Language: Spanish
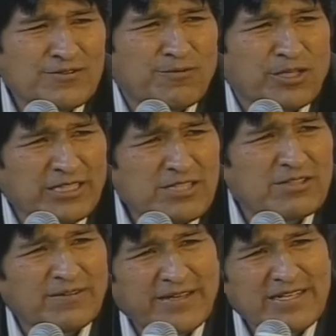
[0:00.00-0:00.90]
protesto de
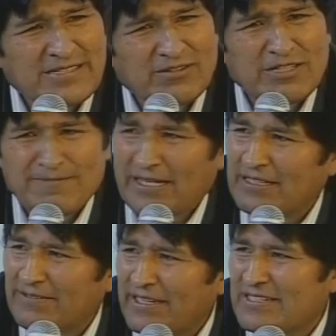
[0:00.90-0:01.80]
defensa, no es para
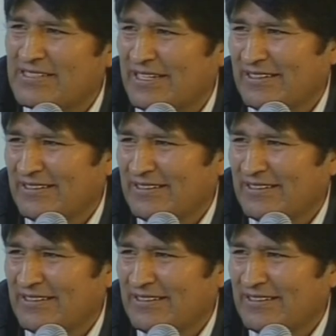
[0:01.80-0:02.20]
defensa,